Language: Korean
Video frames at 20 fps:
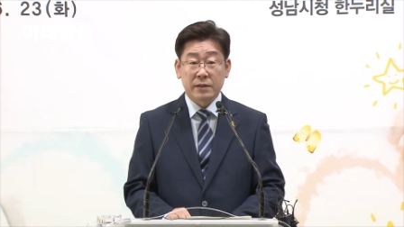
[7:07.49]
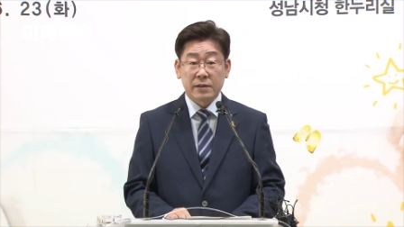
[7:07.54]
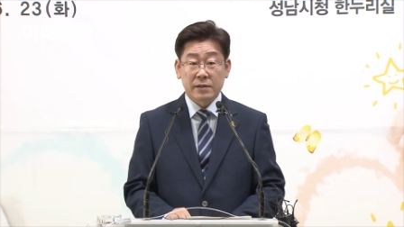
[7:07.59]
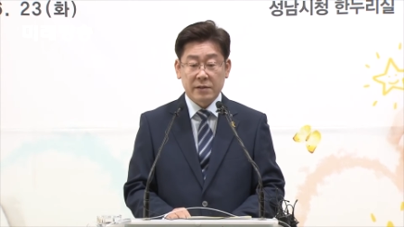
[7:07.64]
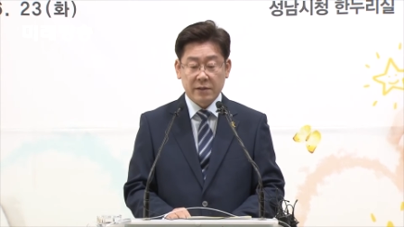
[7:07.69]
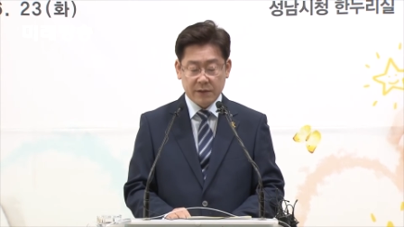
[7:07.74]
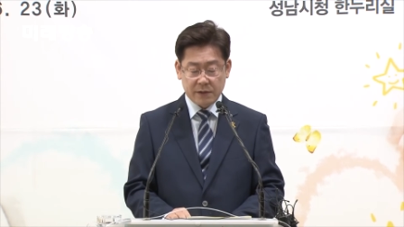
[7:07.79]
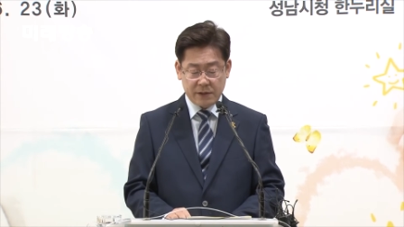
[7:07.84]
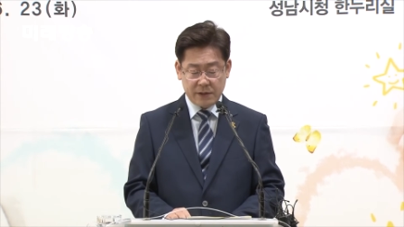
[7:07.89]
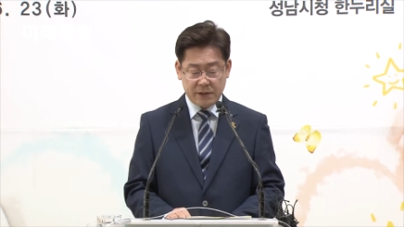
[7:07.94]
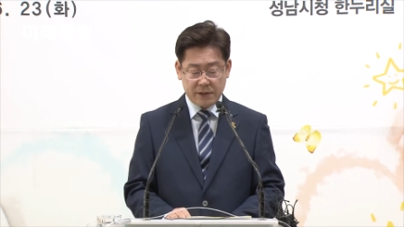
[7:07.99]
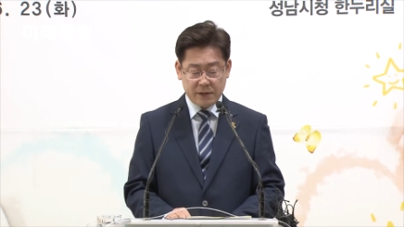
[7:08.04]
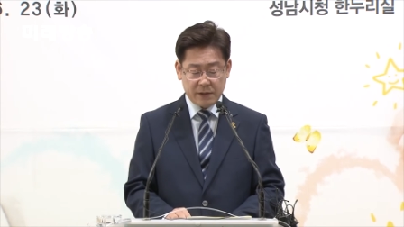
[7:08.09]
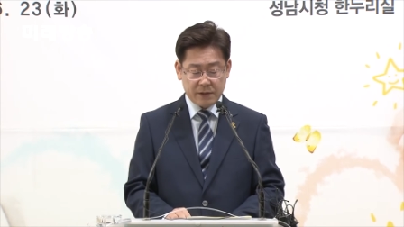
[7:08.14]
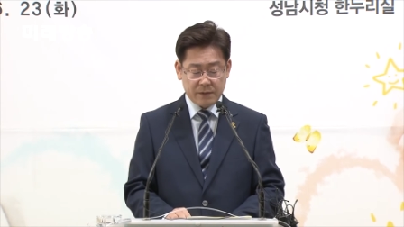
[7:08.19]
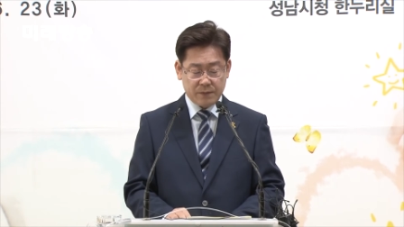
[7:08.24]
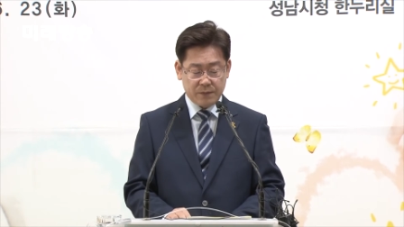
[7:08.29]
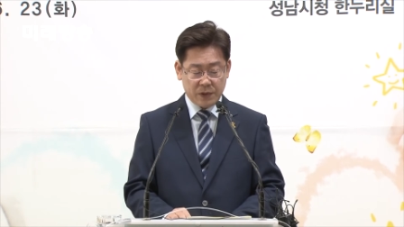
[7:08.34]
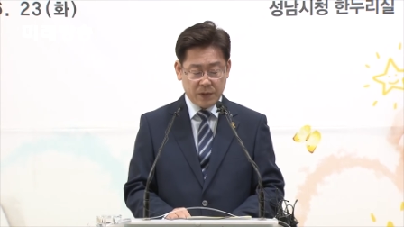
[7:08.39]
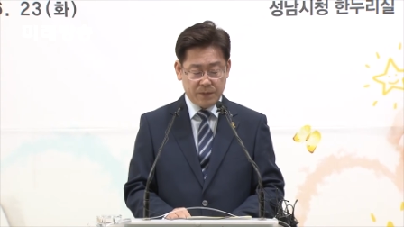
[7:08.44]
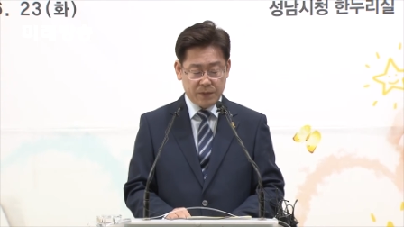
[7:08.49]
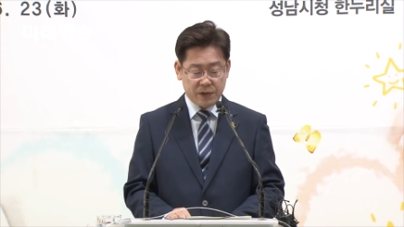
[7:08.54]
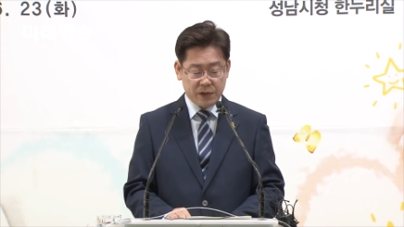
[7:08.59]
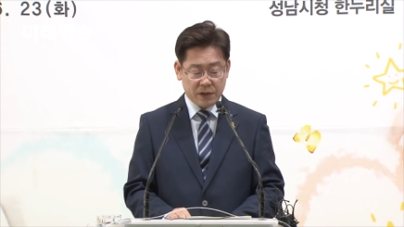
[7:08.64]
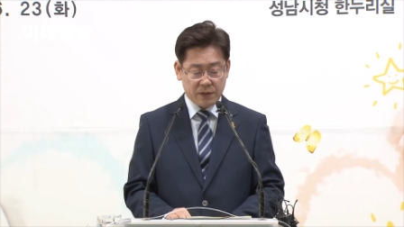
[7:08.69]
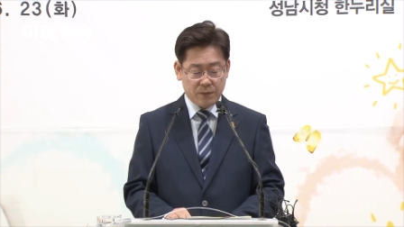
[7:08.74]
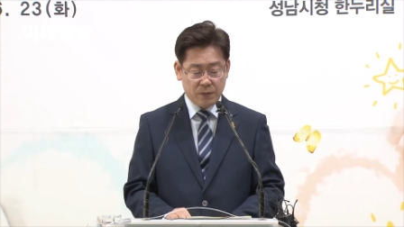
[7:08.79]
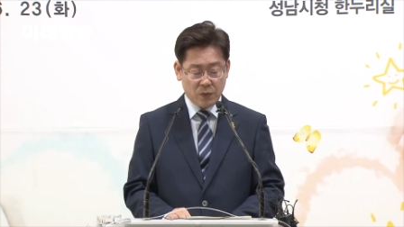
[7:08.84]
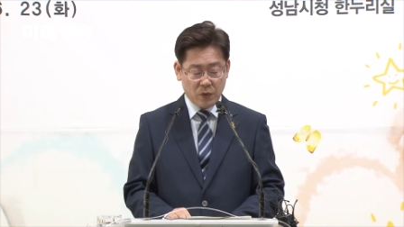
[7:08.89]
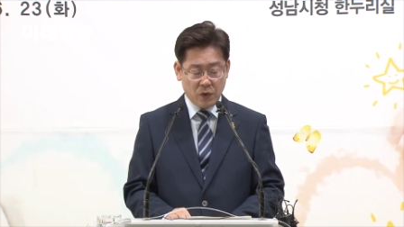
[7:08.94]
정치적,
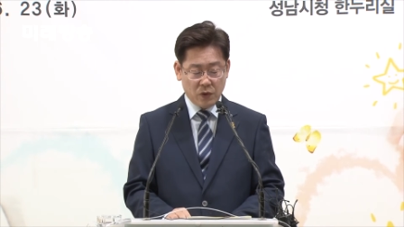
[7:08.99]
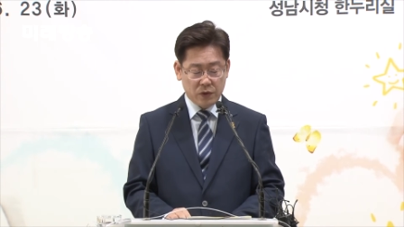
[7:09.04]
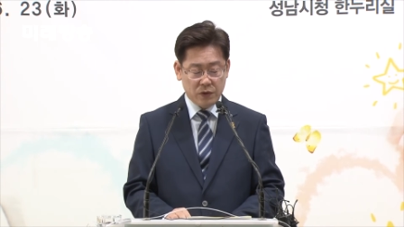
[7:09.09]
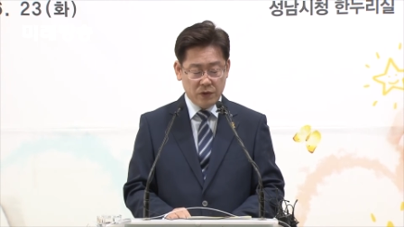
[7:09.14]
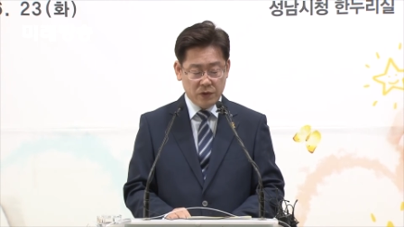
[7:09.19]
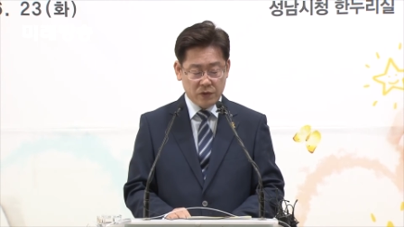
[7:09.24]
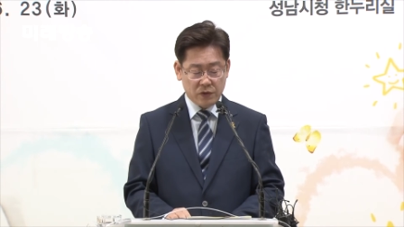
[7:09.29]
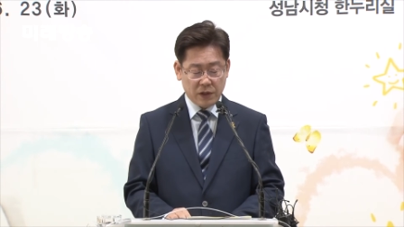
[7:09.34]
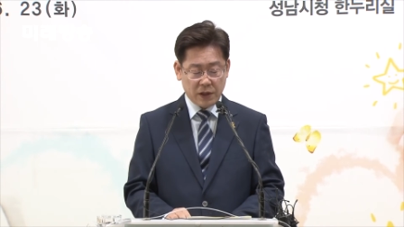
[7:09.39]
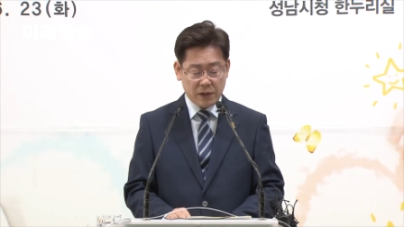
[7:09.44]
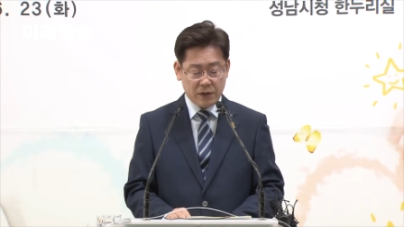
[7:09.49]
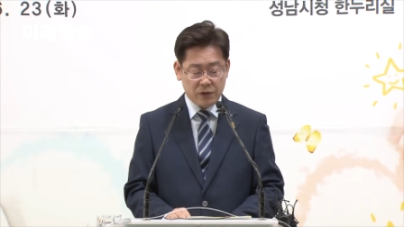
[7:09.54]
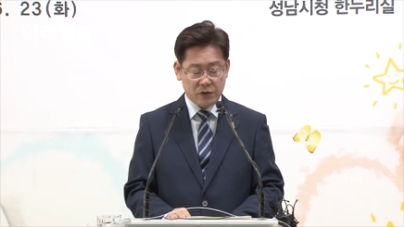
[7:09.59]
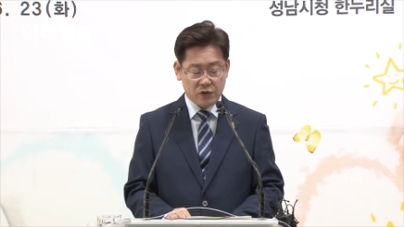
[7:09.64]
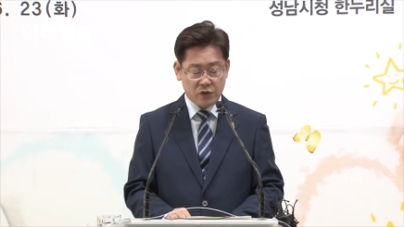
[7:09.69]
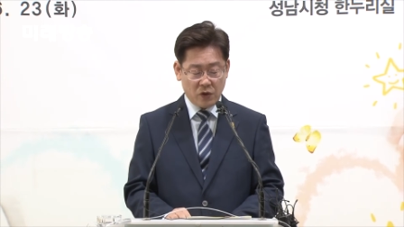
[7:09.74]
법적 모든 수단을